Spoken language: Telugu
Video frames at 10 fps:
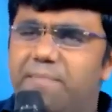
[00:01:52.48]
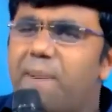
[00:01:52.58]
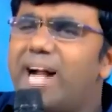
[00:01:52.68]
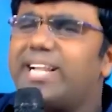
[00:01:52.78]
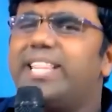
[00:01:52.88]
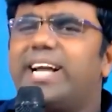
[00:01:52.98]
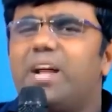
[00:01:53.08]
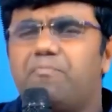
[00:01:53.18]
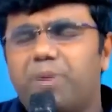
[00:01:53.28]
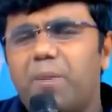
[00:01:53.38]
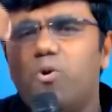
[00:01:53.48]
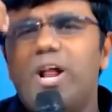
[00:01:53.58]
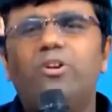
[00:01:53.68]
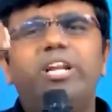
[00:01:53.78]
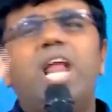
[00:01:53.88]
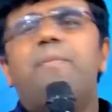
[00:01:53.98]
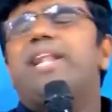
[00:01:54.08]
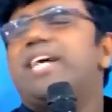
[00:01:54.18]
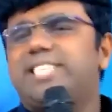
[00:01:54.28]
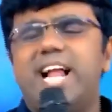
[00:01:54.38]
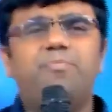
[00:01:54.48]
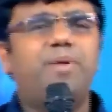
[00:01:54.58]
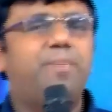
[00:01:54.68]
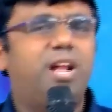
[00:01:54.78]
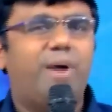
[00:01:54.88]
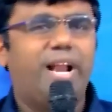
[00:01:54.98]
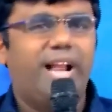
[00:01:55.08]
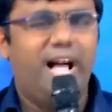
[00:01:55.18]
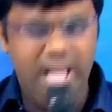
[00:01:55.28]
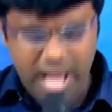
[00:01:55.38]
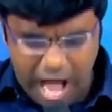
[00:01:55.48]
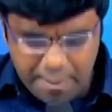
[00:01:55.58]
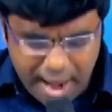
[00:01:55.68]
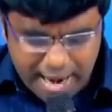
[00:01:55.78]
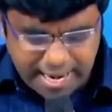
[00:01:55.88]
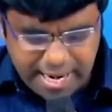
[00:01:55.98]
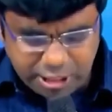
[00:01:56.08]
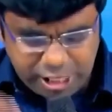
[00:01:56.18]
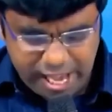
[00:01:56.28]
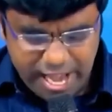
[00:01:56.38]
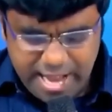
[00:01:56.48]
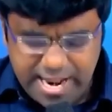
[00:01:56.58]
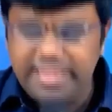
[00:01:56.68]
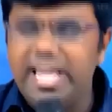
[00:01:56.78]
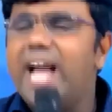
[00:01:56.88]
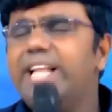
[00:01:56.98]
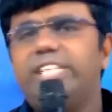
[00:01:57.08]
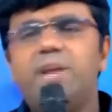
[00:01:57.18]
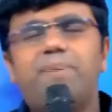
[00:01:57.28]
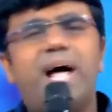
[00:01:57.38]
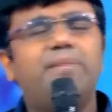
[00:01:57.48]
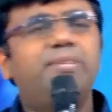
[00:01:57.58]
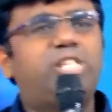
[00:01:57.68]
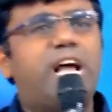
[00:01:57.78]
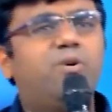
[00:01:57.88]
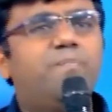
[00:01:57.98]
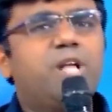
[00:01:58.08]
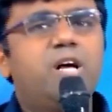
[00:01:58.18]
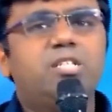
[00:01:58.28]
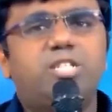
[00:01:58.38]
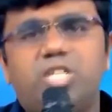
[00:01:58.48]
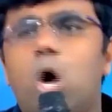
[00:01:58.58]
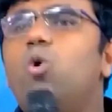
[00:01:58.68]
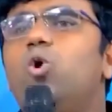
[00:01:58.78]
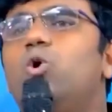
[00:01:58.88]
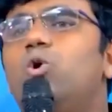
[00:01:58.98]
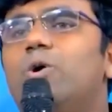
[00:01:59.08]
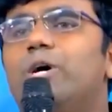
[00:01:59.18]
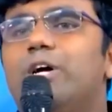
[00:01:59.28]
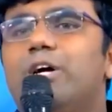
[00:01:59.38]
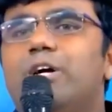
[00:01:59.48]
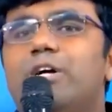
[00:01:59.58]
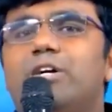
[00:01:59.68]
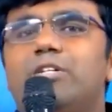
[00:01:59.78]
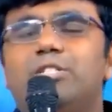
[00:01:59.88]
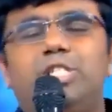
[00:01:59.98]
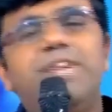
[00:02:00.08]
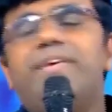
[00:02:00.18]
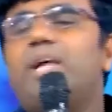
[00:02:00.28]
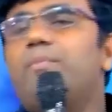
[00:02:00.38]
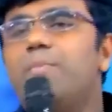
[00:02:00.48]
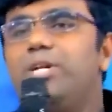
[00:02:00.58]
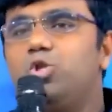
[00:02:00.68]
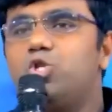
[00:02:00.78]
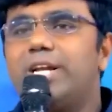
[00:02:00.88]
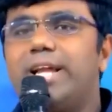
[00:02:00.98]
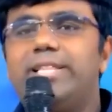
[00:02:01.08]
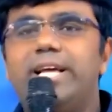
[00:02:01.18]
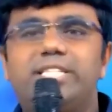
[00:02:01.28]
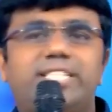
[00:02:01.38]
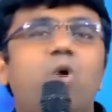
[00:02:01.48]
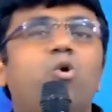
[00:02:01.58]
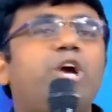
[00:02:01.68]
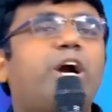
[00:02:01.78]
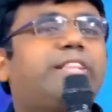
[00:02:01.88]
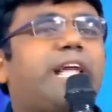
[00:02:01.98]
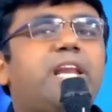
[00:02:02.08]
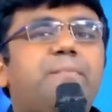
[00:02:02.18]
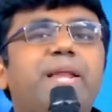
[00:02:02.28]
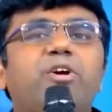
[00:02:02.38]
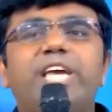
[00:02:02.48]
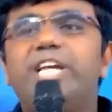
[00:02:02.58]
ఈ మాట దగ్గర ప్రభు నన్ను నిలబెట్టేశాడు ప్రియమైన వాళ్ళరా ఆ మాట నుంచి నేను ధ్యానించడం ప్రారంభించాను సౌలు జీవితంలో మీరు చూసినట్లయితే సౌలు యొక్క తండ్రి పేరు